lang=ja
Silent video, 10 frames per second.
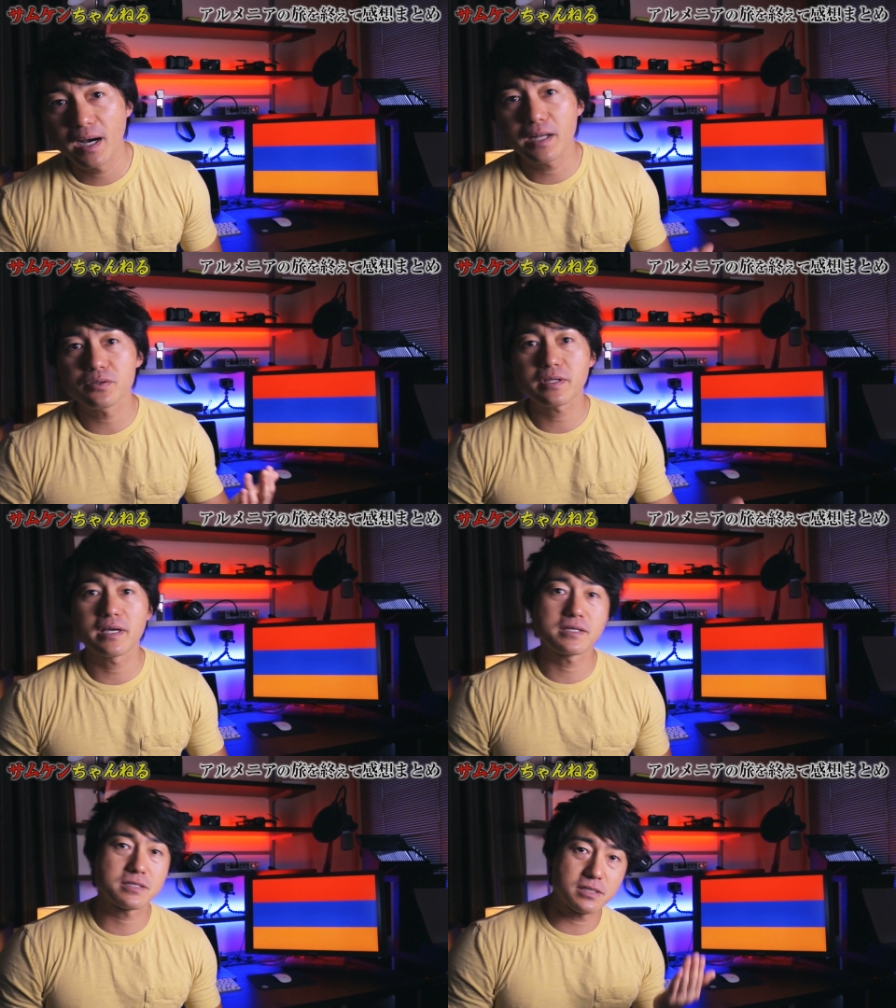あの
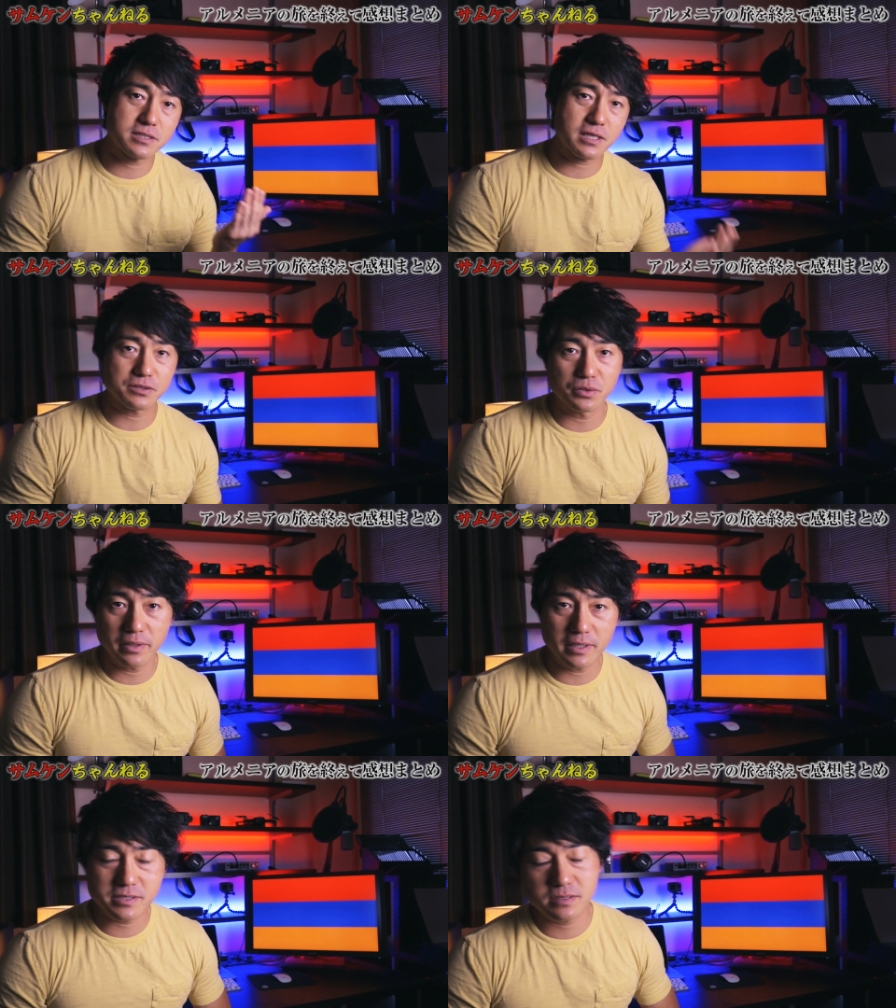待機せざる
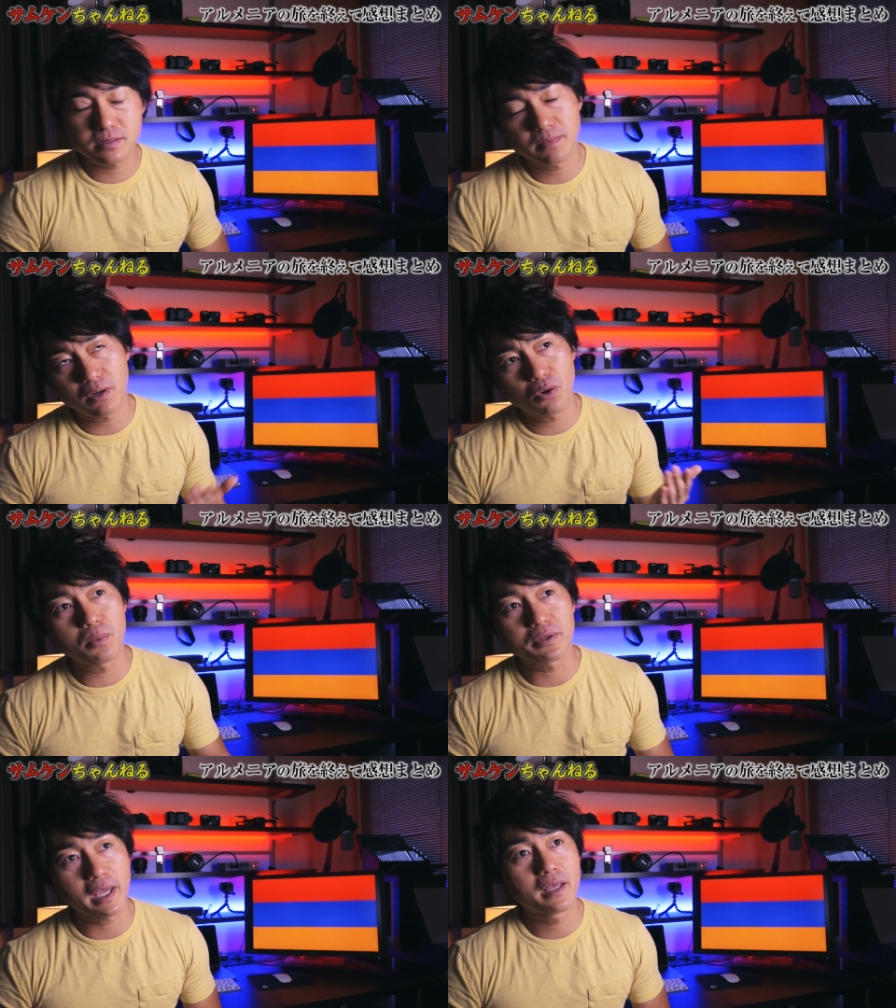を得ず、まあ、ほ
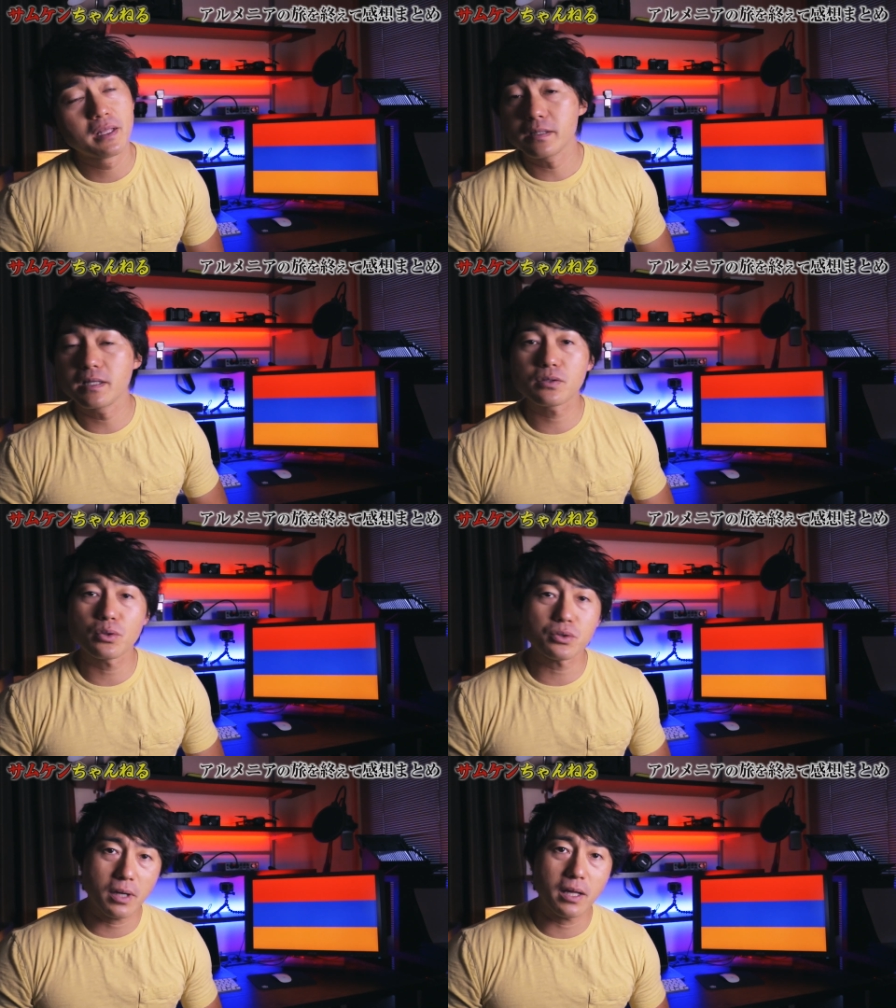ぼね寝る
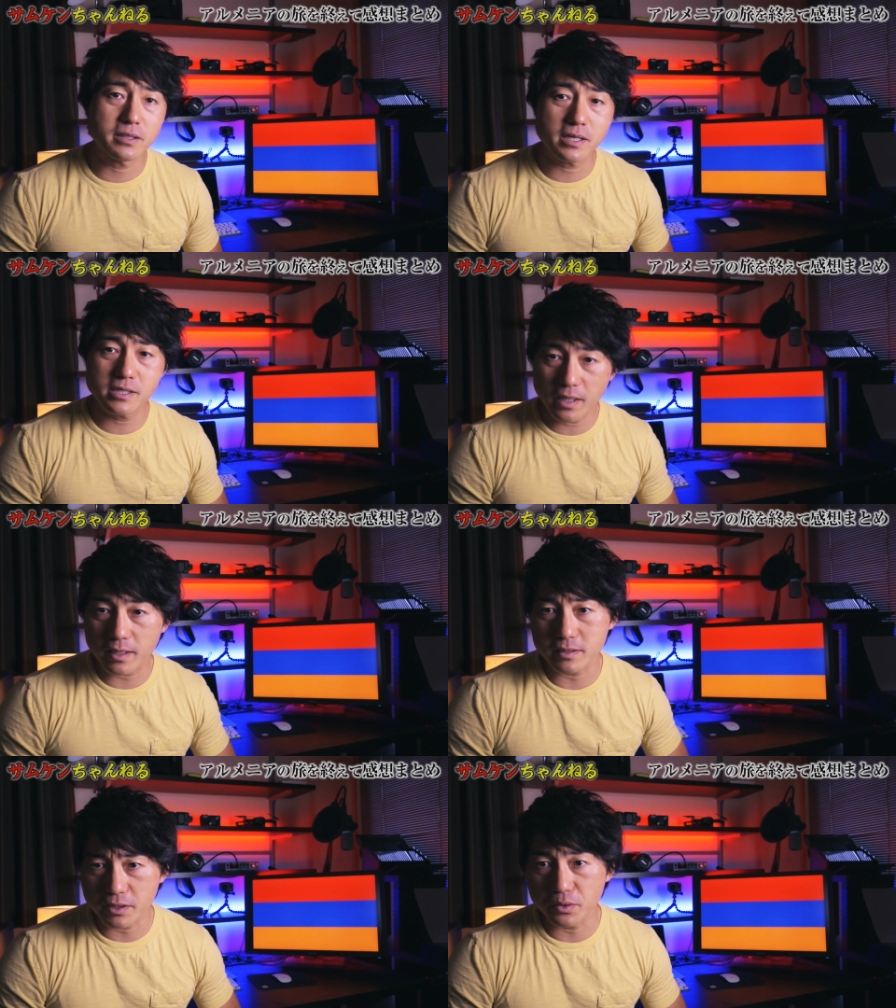ことができな
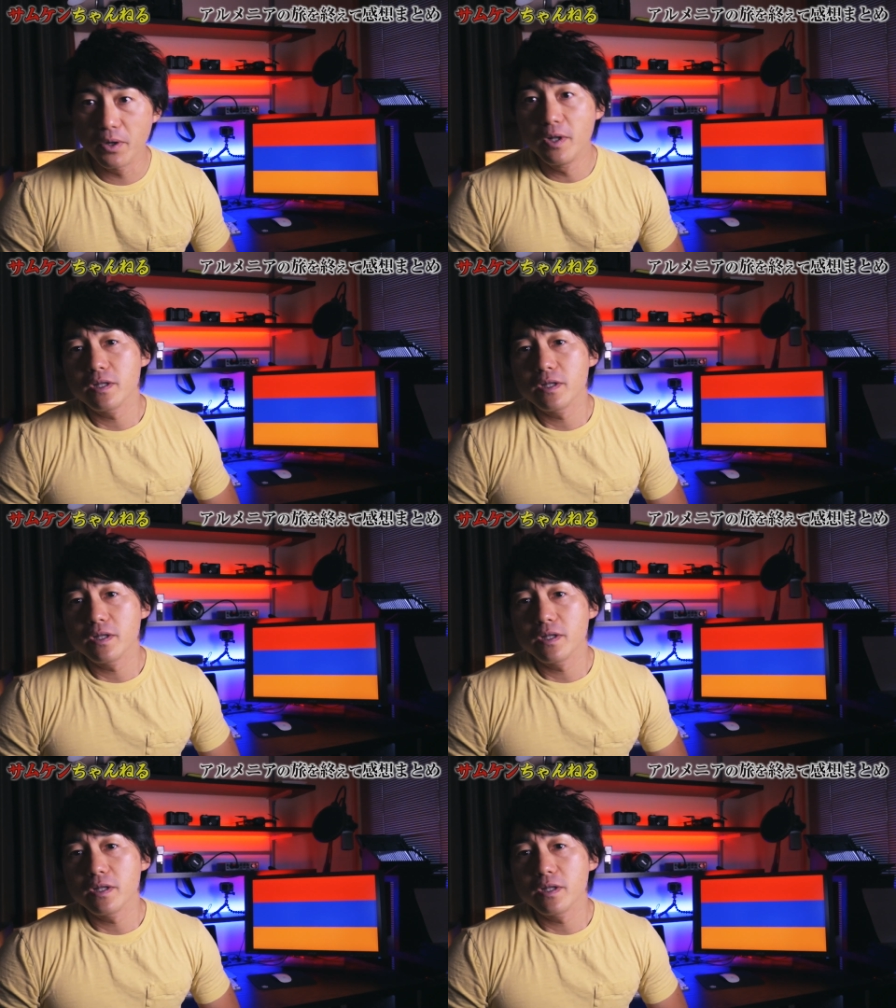かったと。